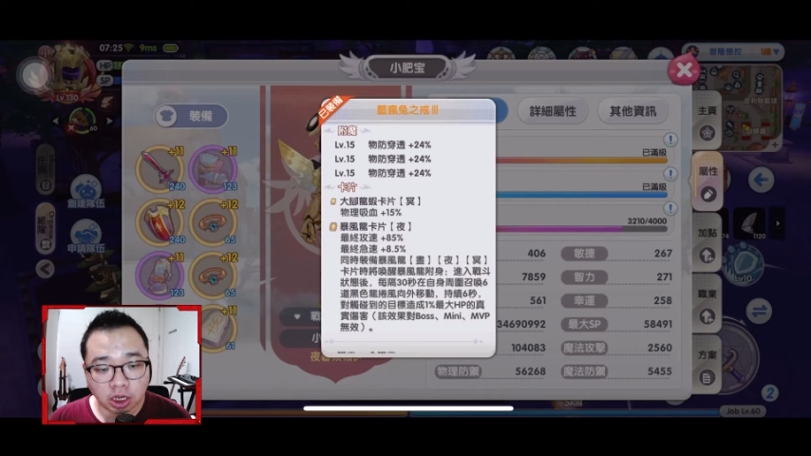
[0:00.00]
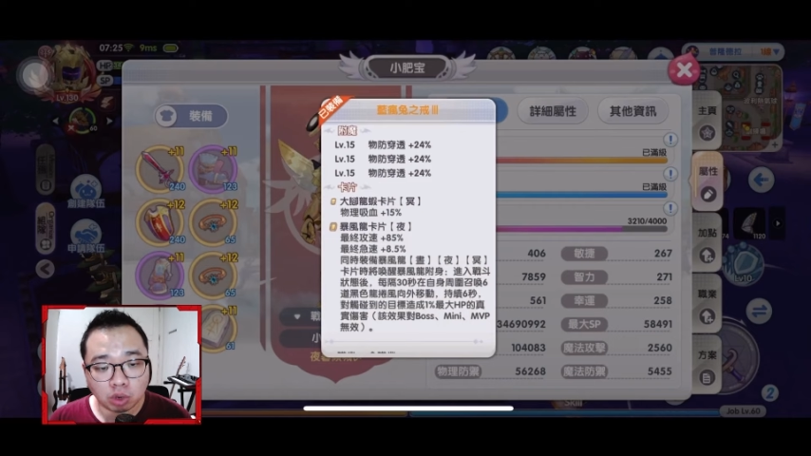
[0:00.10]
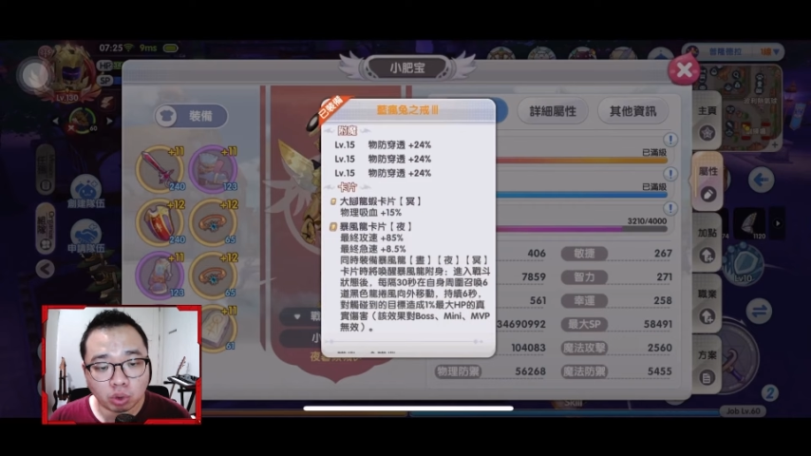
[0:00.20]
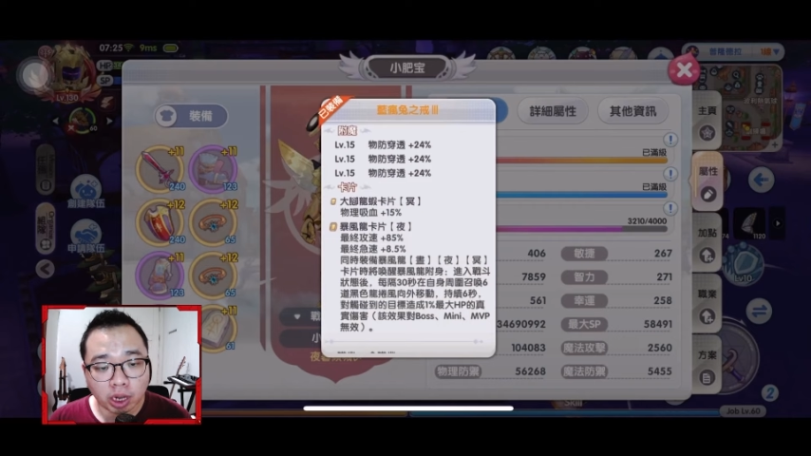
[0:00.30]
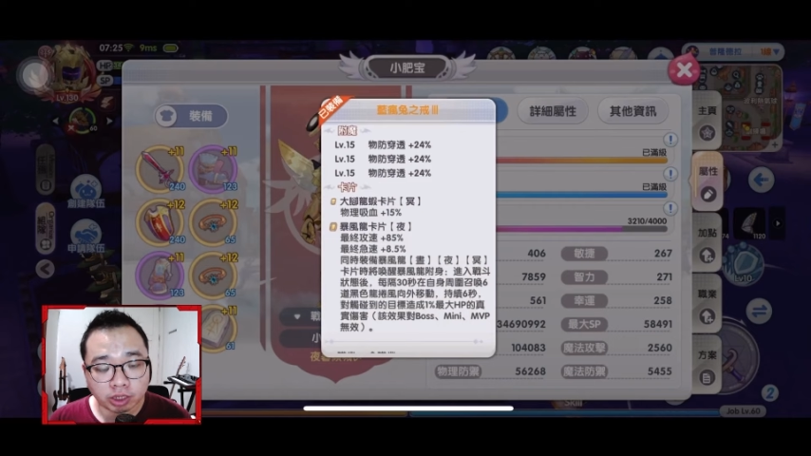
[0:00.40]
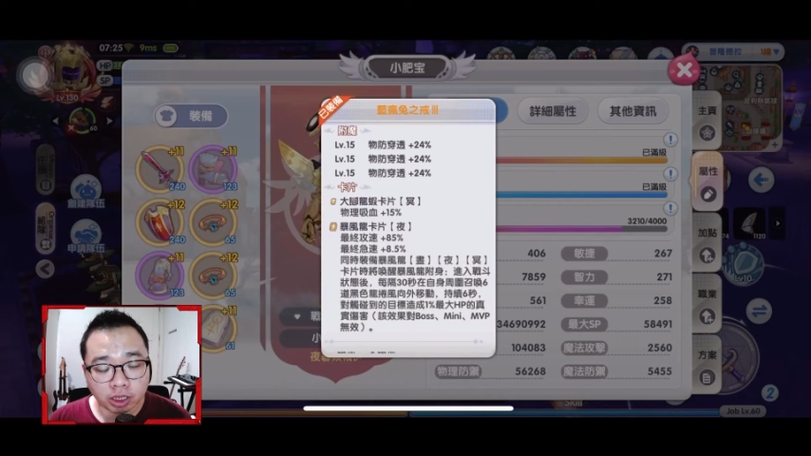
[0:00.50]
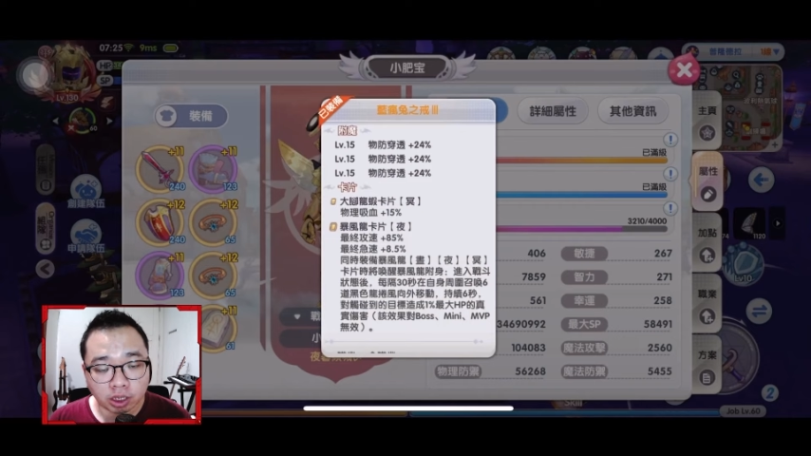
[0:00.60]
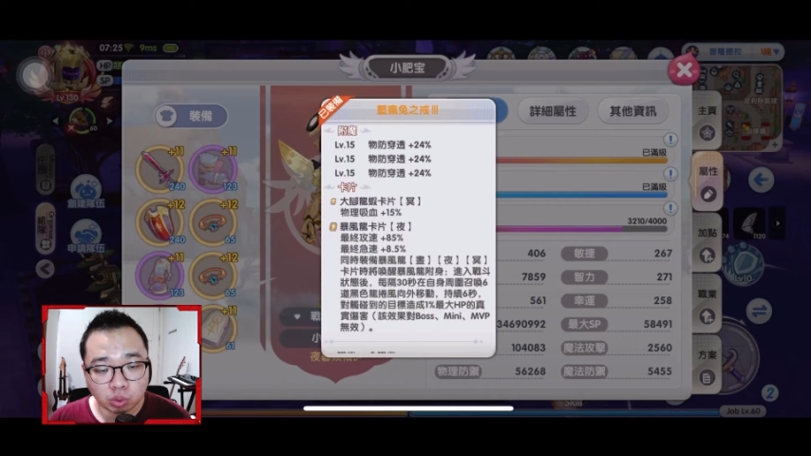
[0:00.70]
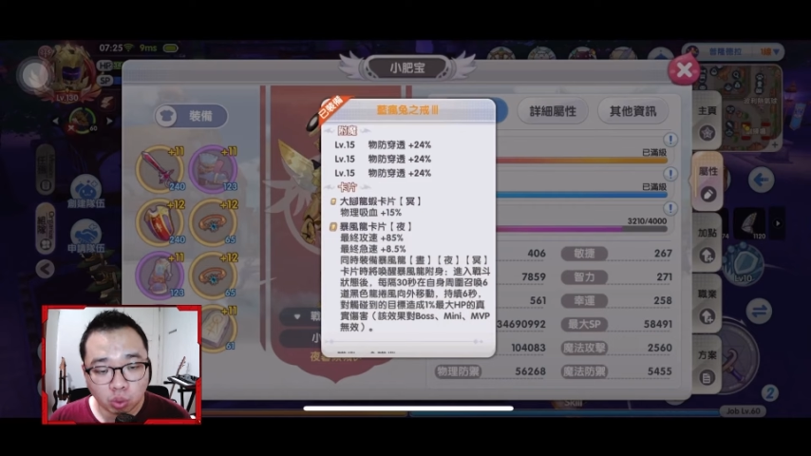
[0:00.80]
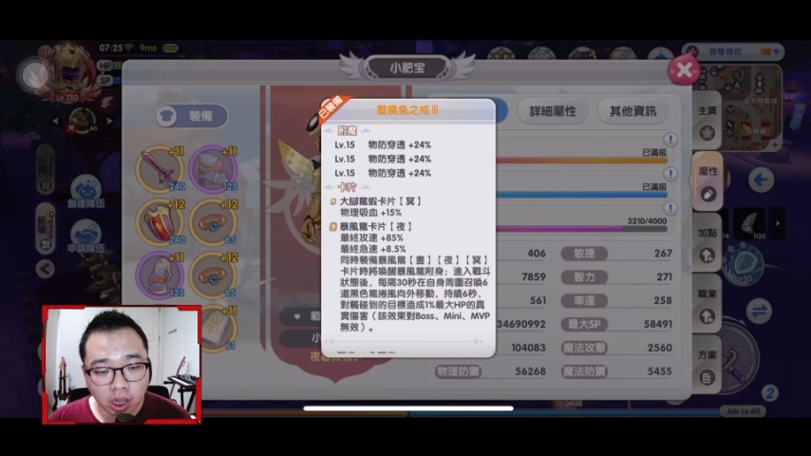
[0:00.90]
Lalu kartu
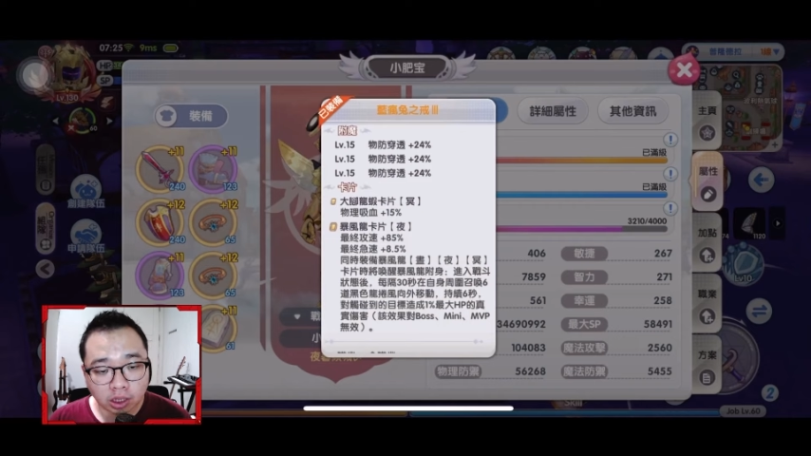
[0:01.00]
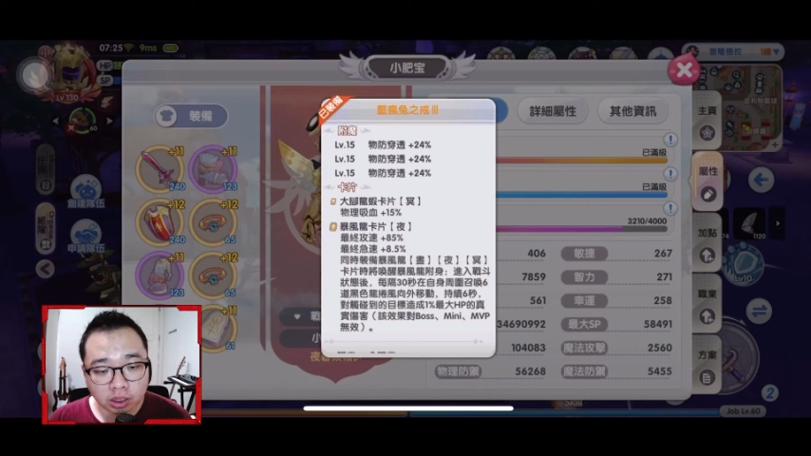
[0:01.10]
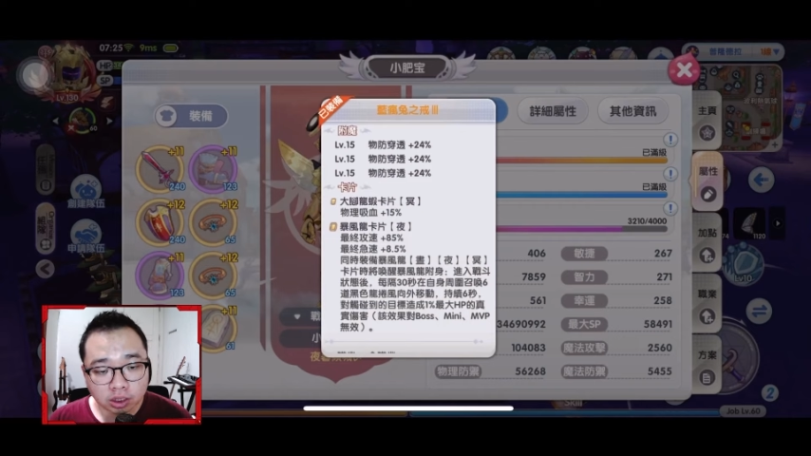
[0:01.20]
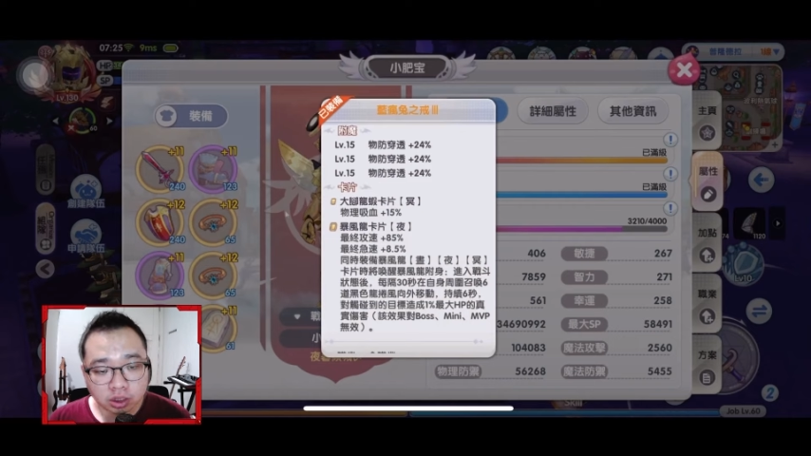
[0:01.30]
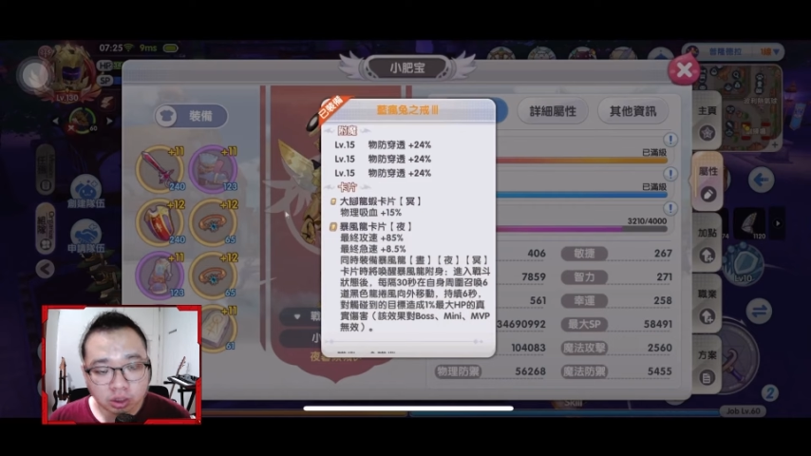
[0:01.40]
yang kedua